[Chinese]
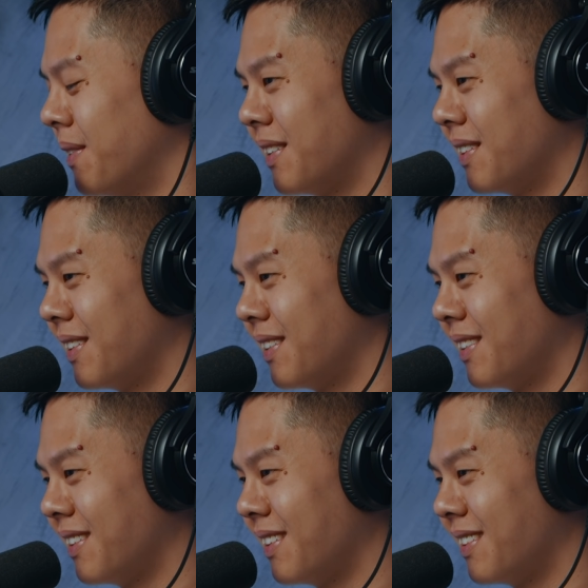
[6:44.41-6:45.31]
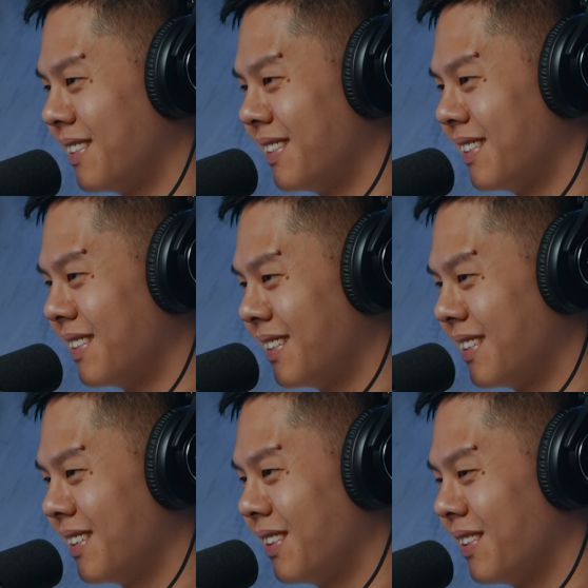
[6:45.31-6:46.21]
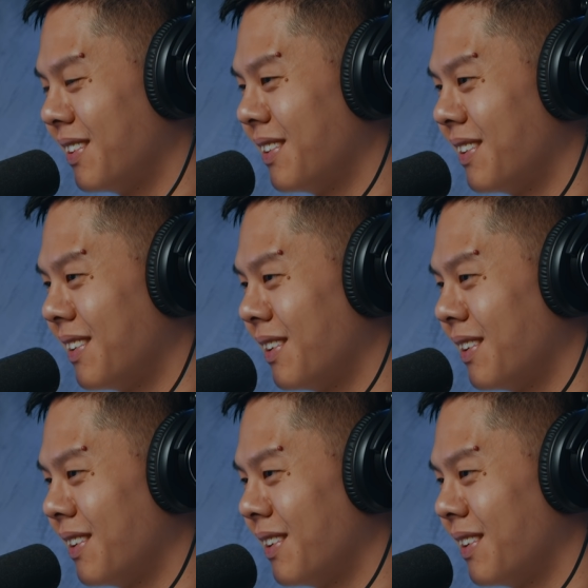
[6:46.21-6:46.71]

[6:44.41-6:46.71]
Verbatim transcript: 用热闹这个词对吗？